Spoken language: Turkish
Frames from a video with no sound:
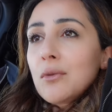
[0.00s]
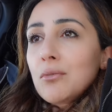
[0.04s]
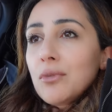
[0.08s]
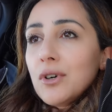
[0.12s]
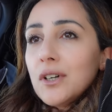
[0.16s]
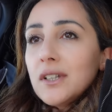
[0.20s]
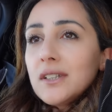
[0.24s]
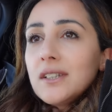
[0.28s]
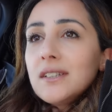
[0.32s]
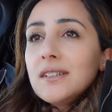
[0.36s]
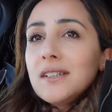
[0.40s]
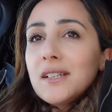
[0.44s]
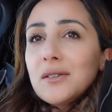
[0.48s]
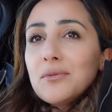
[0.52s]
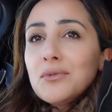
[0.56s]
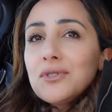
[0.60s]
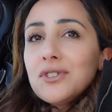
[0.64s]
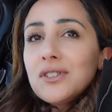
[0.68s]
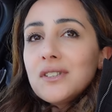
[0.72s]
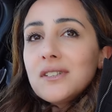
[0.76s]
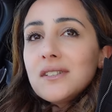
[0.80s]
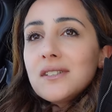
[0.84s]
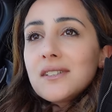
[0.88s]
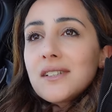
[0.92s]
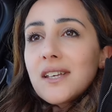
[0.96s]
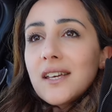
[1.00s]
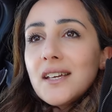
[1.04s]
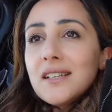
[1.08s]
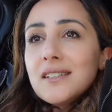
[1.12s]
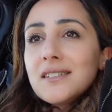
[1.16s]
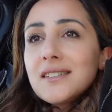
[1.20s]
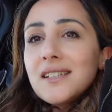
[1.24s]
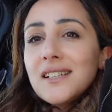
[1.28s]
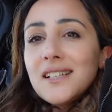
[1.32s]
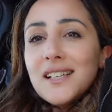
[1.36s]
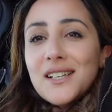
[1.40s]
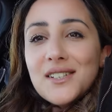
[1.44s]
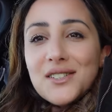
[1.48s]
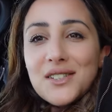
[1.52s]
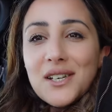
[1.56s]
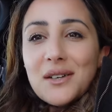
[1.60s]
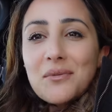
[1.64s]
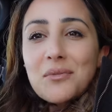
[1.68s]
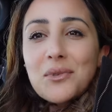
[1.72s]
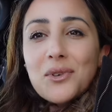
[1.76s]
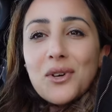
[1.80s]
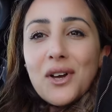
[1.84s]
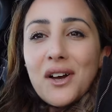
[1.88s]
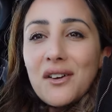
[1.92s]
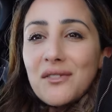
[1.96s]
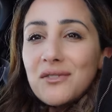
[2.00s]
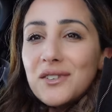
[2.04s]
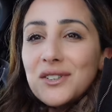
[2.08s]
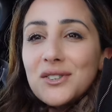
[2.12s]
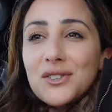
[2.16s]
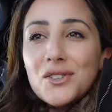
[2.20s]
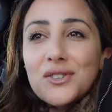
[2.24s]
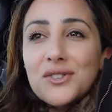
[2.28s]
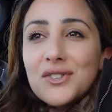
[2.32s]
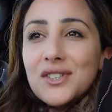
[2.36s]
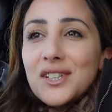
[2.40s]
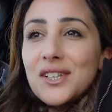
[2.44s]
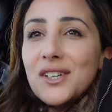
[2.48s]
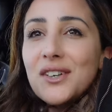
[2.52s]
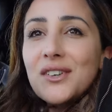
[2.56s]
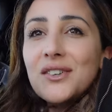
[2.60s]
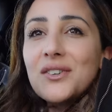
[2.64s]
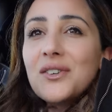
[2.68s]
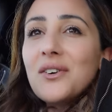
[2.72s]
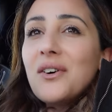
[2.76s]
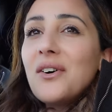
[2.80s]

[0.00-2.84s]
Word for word: Bu arada demişsiniz ki Ezgi ile Ecem güya video çekiyordu.